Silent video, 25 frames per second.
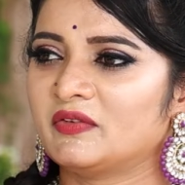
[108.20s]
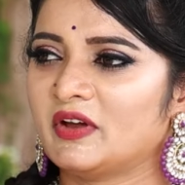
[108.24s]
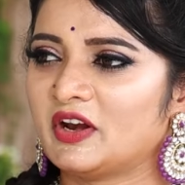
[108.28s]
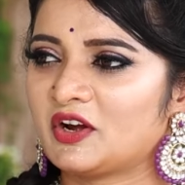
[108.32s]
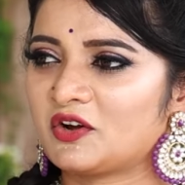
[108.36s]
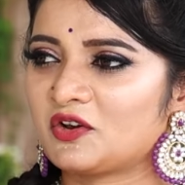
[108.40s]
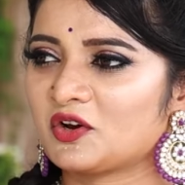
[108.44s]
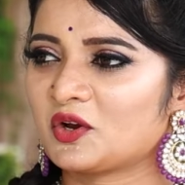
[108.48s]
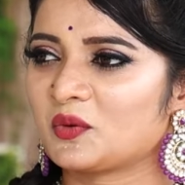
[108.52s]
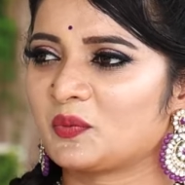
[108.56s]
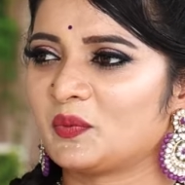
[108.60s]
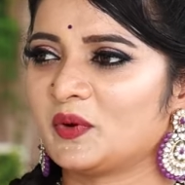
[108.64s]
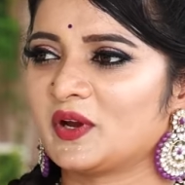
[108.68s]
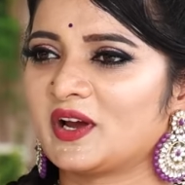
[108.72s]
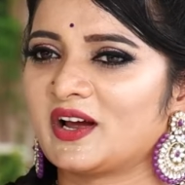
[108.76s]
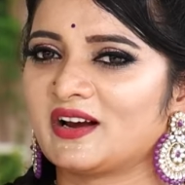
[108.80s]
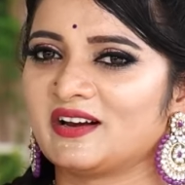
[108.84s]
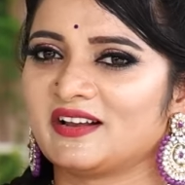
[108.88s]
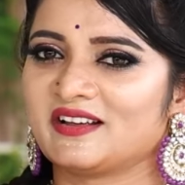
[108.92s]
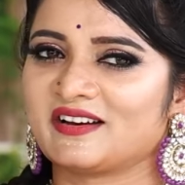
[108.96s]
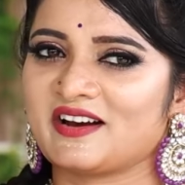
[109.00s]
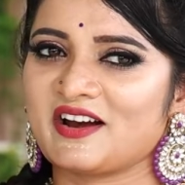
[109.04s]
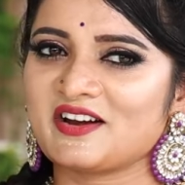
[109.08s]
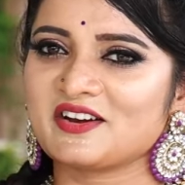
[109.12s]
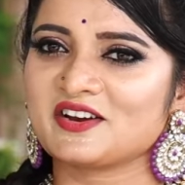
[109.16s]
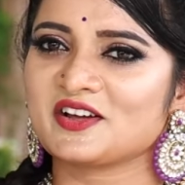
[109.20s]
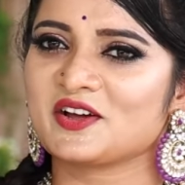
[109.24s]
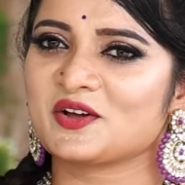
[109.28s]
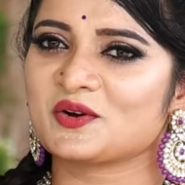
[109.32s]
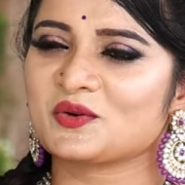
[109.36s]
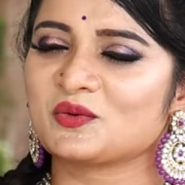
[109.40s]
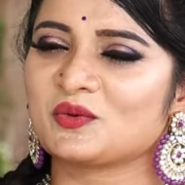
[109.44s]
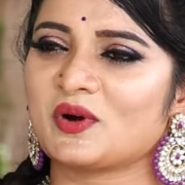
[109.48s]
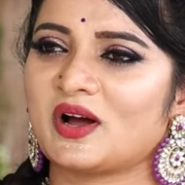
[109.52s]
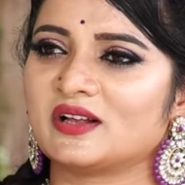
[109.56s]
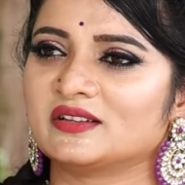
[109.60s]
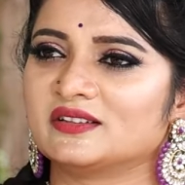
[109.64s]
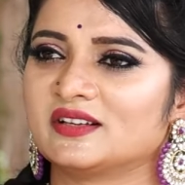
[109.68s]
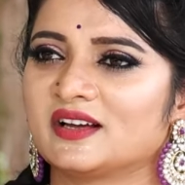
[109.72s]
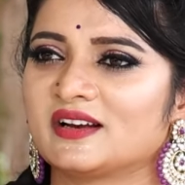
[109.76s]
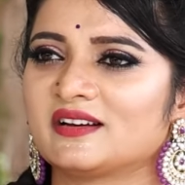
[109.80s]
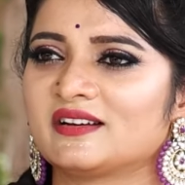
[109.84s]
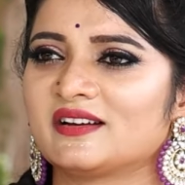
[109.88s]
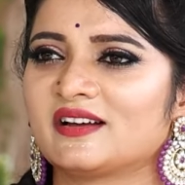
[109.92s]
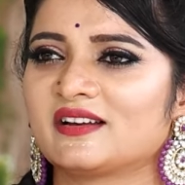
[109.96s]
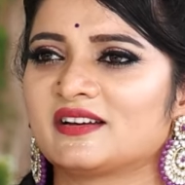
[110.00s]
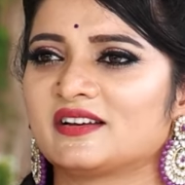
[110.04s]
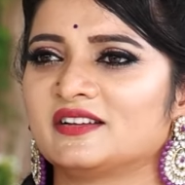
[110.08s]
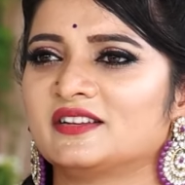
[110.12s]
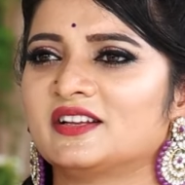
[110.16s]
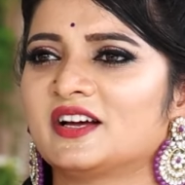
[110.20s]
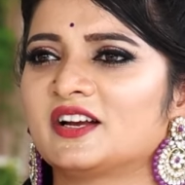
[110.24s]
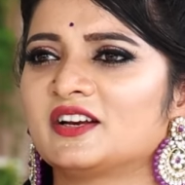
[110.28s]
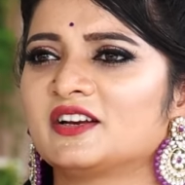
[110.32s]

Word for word: జంతు అన్నారు అది అన్నారు ఇది